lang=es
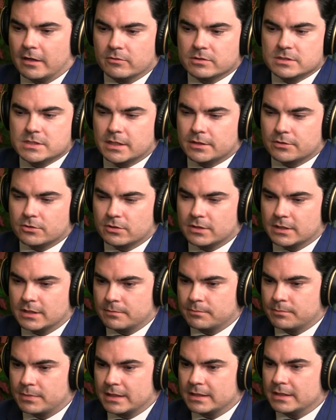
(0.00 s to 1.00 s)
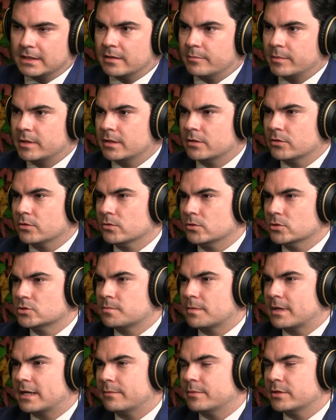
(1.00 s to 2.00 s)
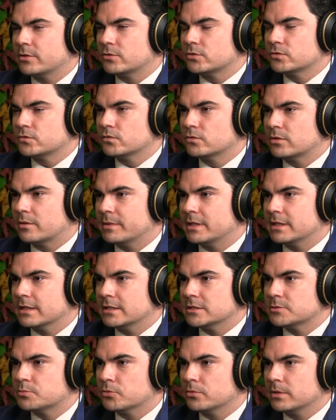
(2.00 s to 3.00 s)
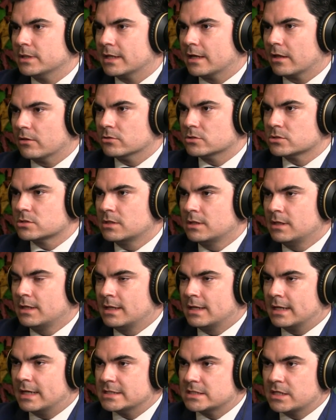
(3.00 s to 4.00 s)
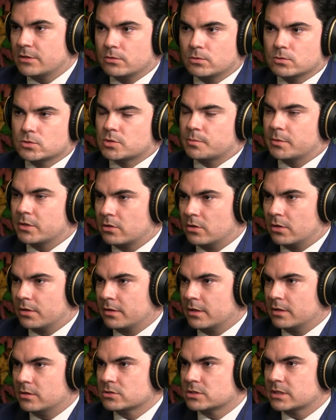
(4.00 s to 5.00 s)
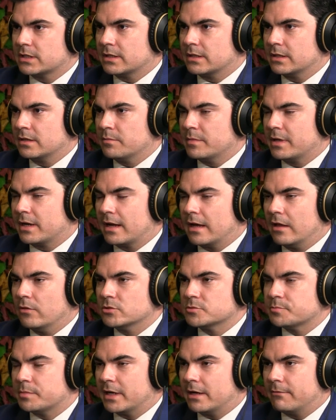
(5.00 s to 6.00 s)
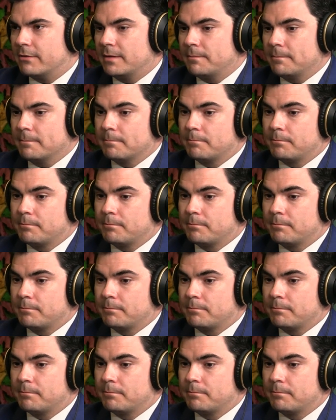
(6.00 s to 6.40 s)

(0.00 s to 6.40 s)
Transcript: es cierto que prácticamente todos los parámetros fundamentales publicados han sido incluso mejor de los que el mercado esperaba,